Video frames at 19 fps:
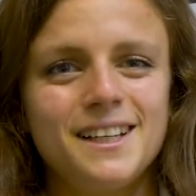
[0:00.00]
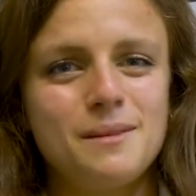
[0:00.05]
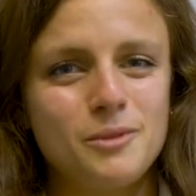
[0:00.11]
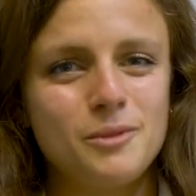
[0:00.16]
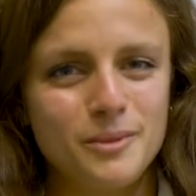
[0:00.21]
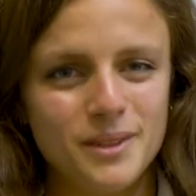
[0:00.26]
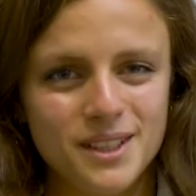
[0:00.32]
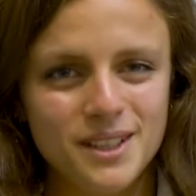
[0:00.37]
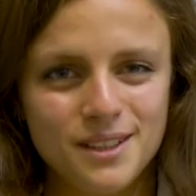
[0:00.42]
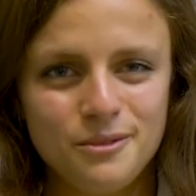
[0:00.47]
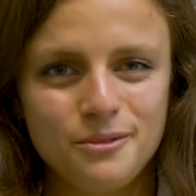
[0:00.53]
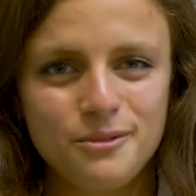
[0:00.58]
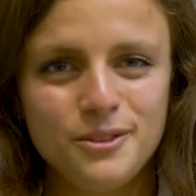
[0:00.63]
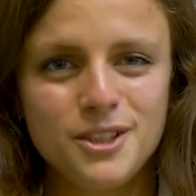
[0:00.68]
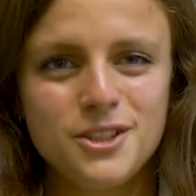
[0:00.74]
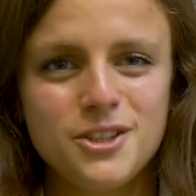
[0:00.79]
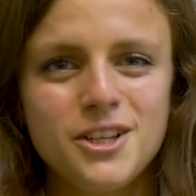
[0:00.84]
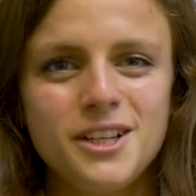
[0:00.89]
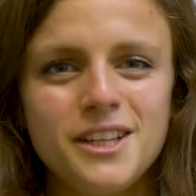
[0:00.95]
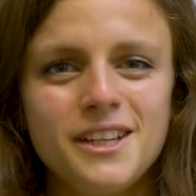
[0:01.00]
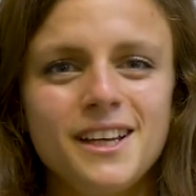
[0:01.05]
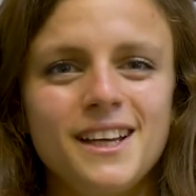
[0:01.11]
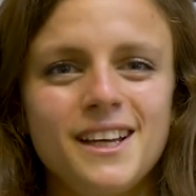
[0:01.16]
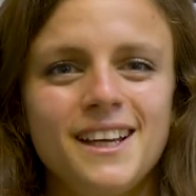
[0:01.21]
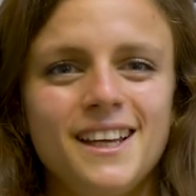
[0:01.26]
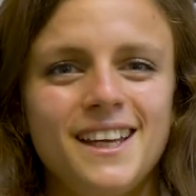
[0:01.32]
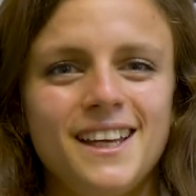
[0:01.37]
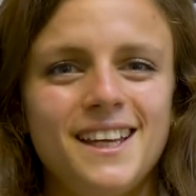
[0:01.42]
nei momenti difficili
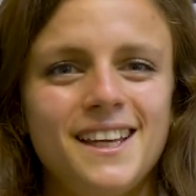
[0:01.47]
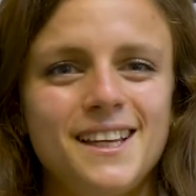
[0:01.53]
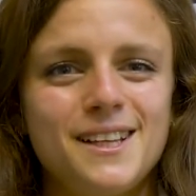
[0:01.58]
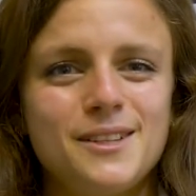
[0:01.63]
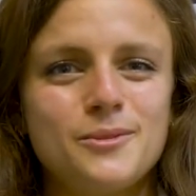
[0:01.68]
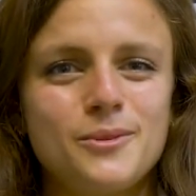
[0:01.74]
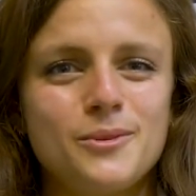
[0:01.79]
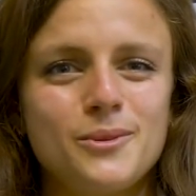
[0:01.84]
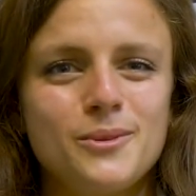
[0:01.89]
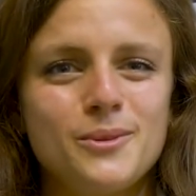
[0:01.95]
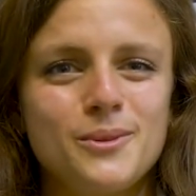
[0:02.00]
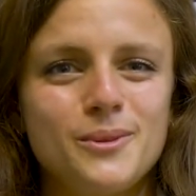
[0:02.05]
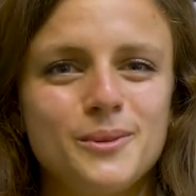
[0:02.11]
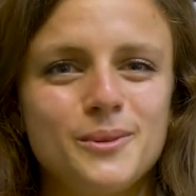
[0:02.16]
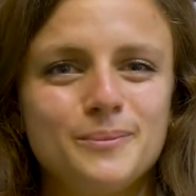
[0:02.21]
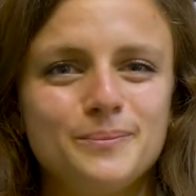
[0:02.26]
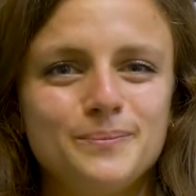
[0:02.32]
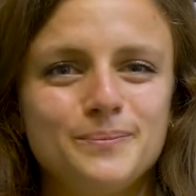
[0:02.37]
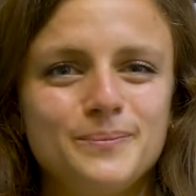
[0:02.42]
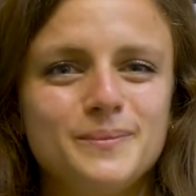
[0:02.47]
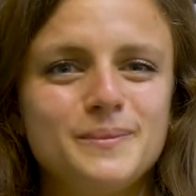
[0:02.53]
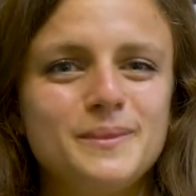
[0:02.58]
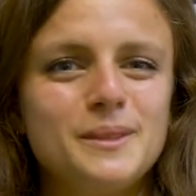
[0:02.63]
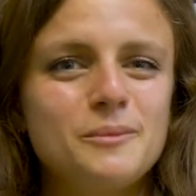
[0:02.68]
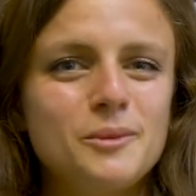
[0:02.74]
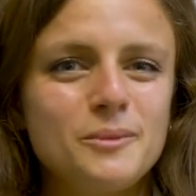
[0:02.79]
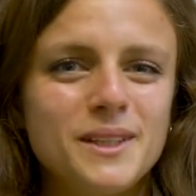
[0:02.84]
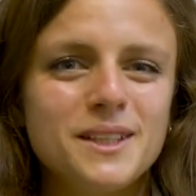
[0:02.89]
e sono mm,
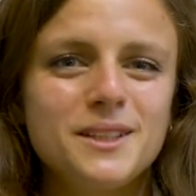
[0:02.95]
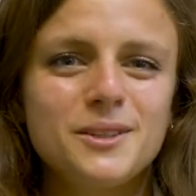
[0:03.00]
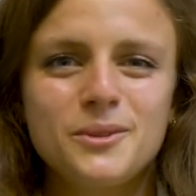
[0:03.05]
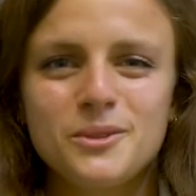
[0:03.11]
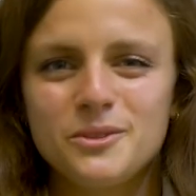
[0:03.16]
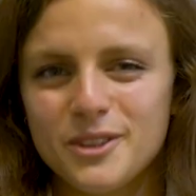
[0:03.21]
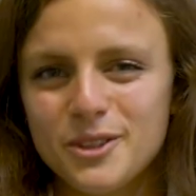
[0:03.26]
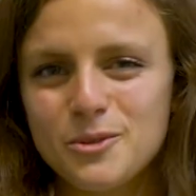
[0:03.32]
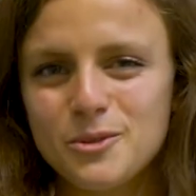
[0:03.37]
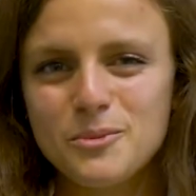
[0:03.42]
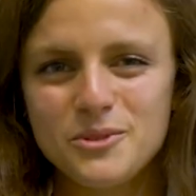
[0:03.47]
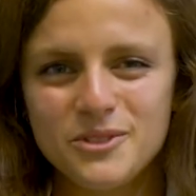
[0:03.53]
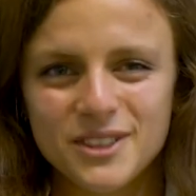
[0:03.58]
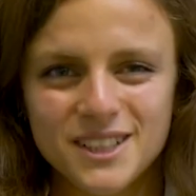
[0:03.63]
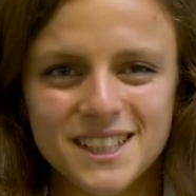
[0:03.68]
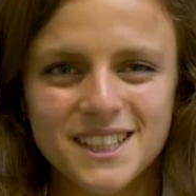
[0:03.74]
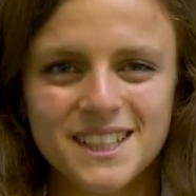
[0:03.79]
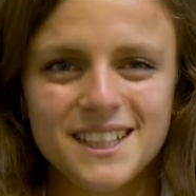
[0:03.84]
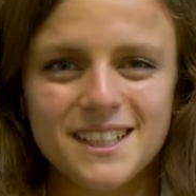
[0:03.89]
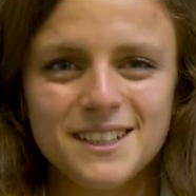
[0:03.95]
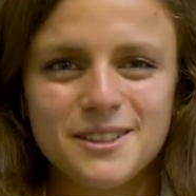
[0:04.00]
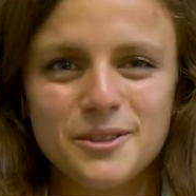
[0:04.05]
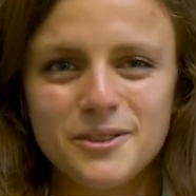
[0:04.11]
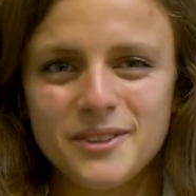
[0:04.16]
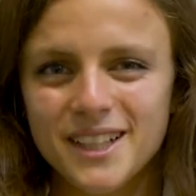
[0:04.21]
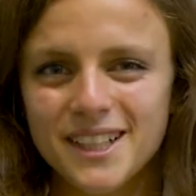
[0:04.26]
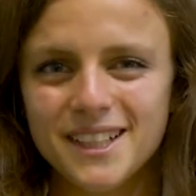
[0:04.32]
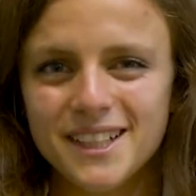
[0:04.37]
i momenti in cui faccio più fatica a
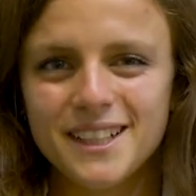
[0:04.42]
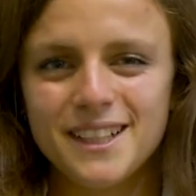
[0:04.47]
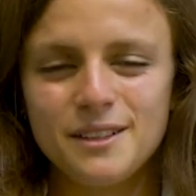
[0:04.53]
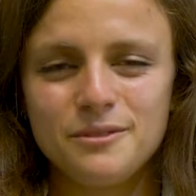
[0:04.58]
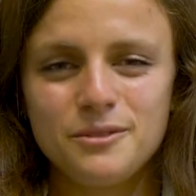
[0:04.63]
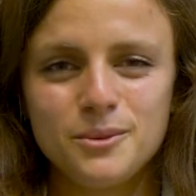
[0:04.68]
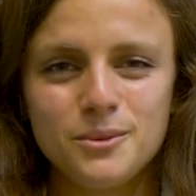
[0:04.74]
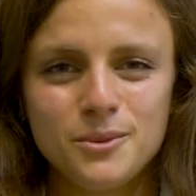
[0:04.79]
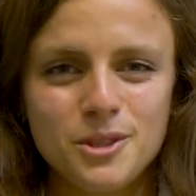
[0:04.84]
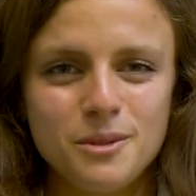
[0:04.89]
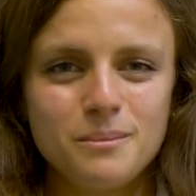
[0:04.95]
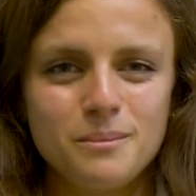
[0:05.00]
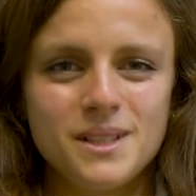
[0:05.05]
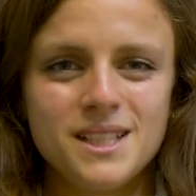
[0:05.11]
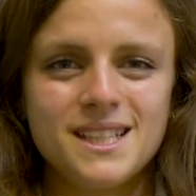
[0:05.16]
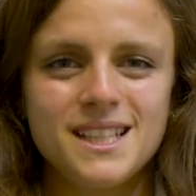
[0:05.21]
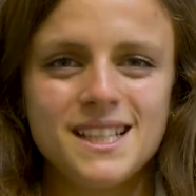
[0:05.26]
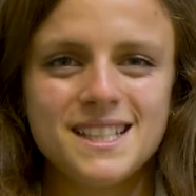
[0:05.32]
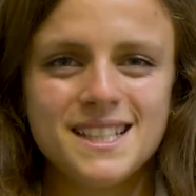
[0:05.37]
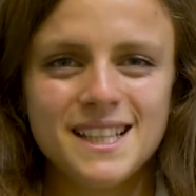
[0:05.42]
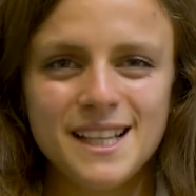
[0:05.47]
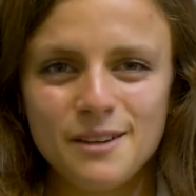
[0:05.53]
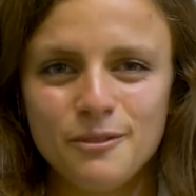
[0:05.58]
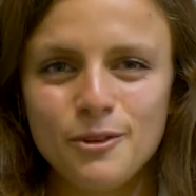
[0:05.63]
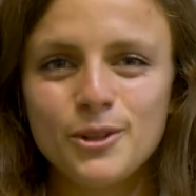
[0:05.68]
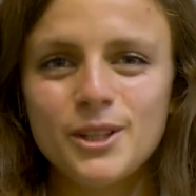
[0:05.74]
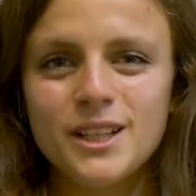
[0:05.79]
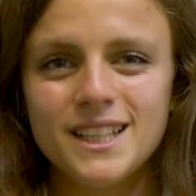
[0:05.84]
trovare la fiducia in me stessa e
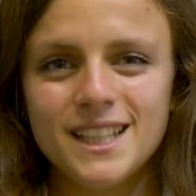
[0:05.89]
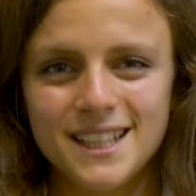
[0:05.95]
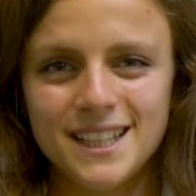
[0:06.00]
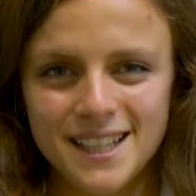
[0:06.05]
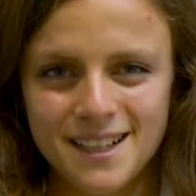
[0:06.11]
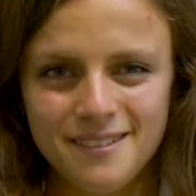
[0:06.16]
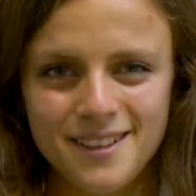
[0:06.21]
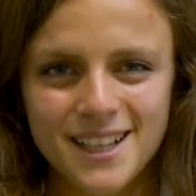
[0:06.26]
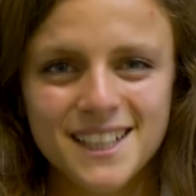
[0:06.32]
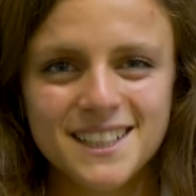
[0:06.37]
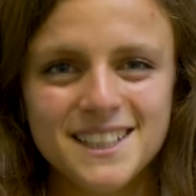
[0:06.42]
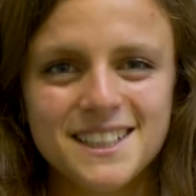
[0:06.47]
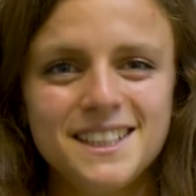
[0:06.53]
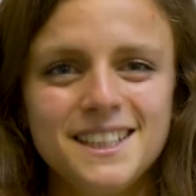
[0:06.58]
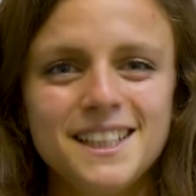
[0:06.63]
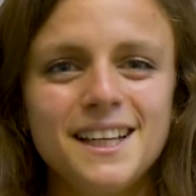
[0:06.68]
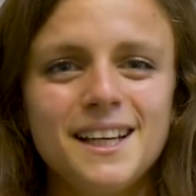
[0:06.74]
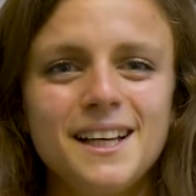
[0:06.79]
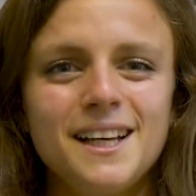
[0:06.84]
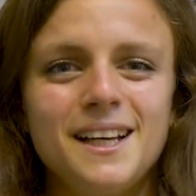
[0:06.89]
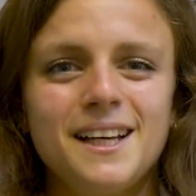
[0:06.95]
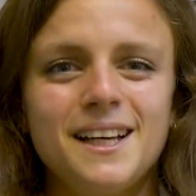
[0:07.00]
la voglia di andare avanti,